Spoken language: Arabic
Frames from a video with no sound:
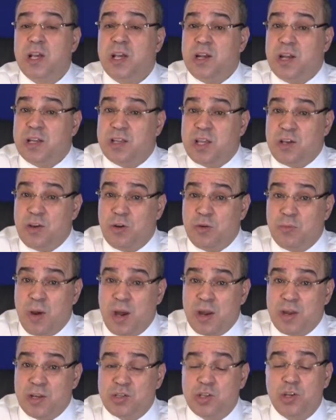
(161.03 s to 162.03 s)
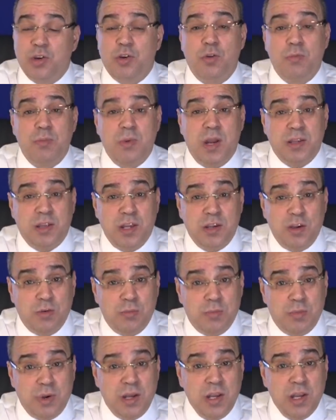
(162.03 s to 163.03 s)
لديهم عناصرهم
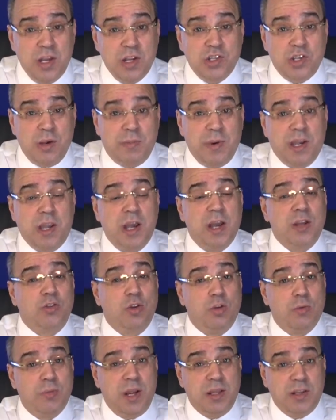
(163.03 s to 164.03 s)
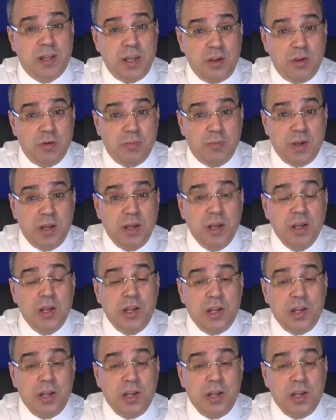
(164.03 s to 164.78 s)
لديهم شبكاتهم لديهم